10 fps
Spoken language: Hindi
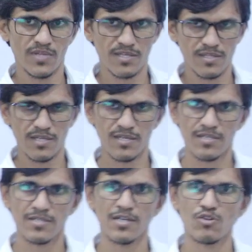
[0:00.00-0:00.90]
देखते हैं
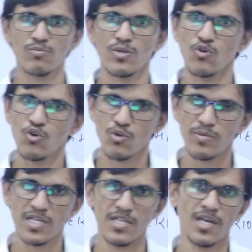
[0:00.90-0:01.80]
किसानों में और
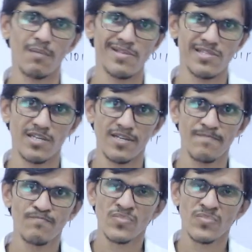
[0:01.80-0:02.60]
भी कई नाम मिलते हैं